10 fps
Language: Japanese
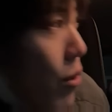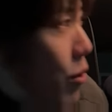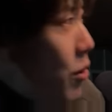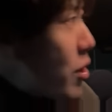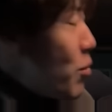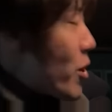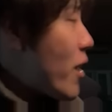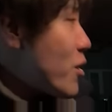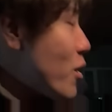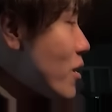
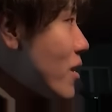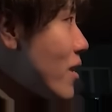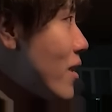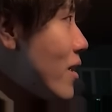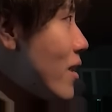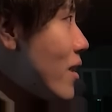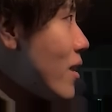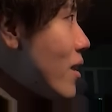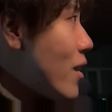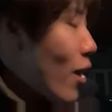フェイスボタンある
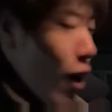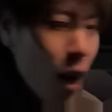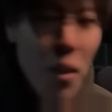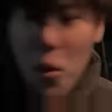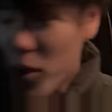あん